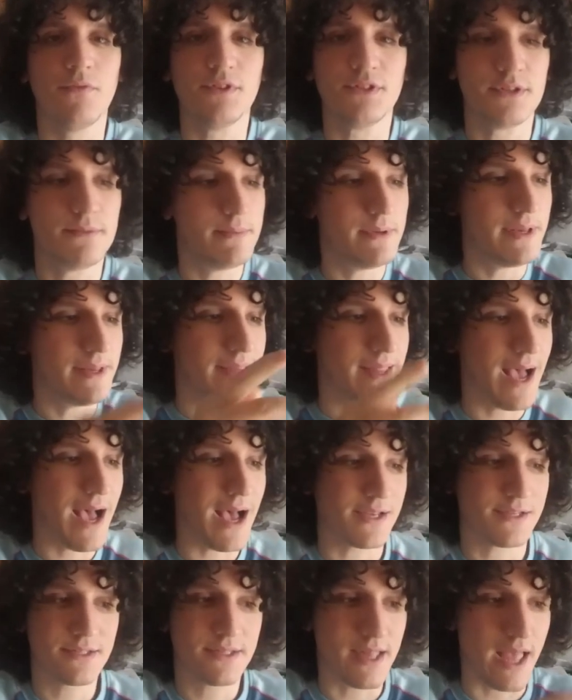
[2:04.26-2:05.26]

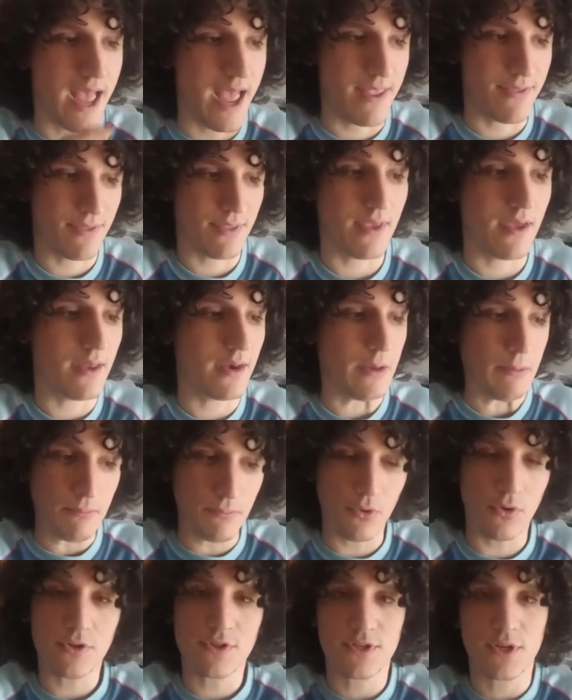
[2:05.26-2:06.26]
visibilità, stand,
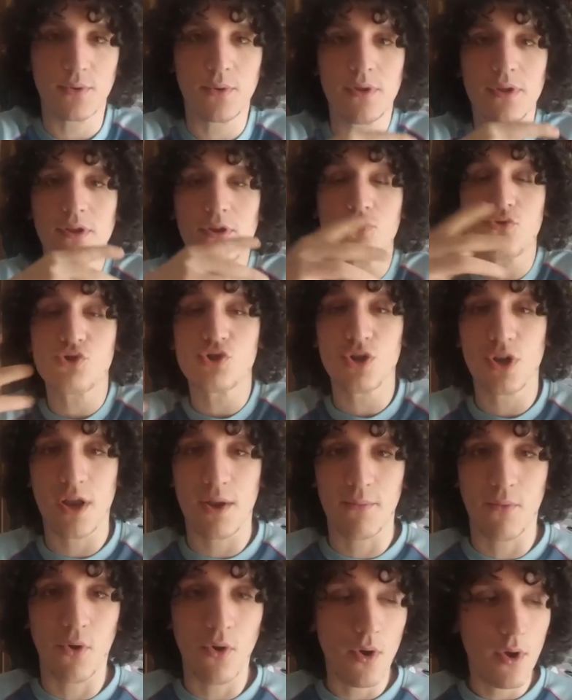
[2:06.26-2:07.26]
rimborsi, e quindi
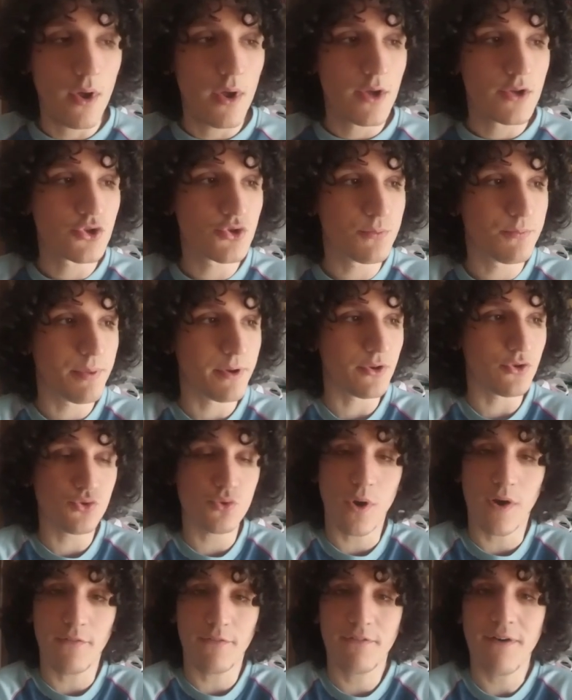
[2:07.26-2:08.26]
riusciremo su per
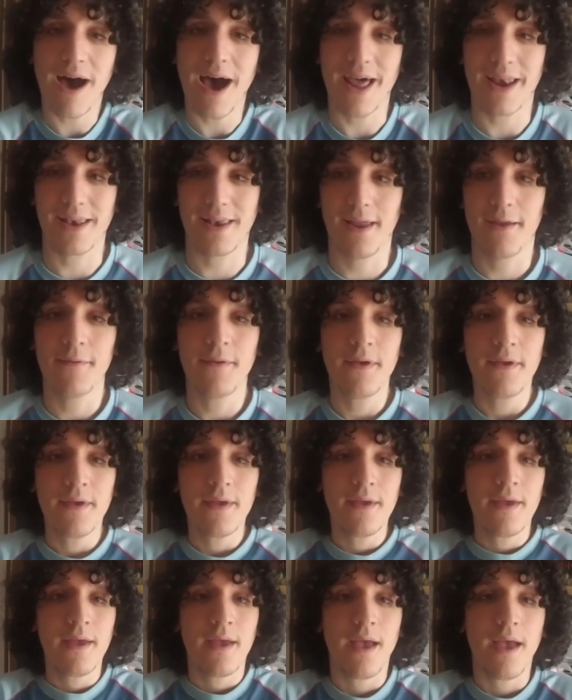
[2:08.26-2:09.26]
giù a farle.
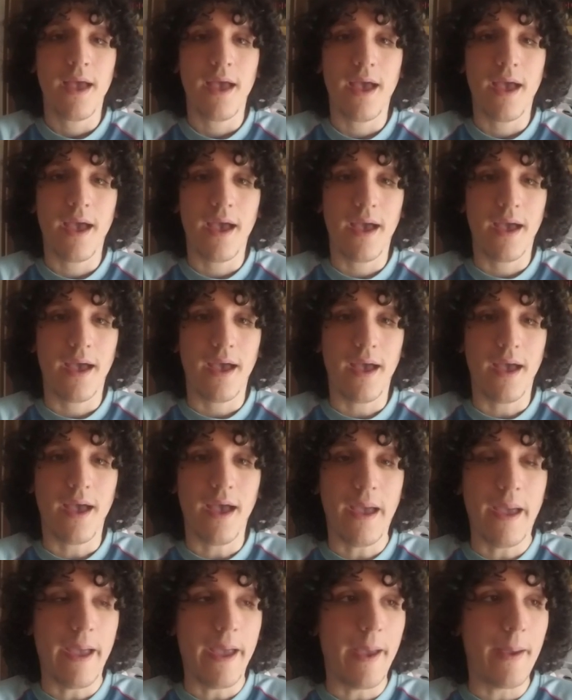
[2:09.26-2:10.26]

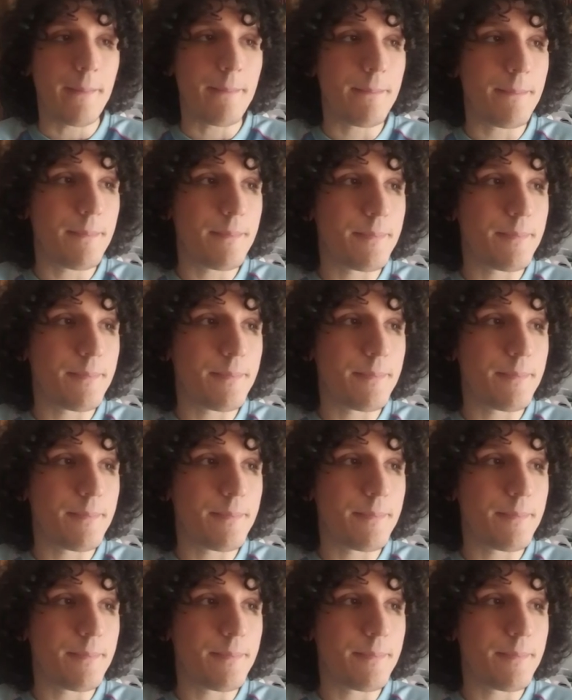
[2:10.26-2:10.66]
Eh,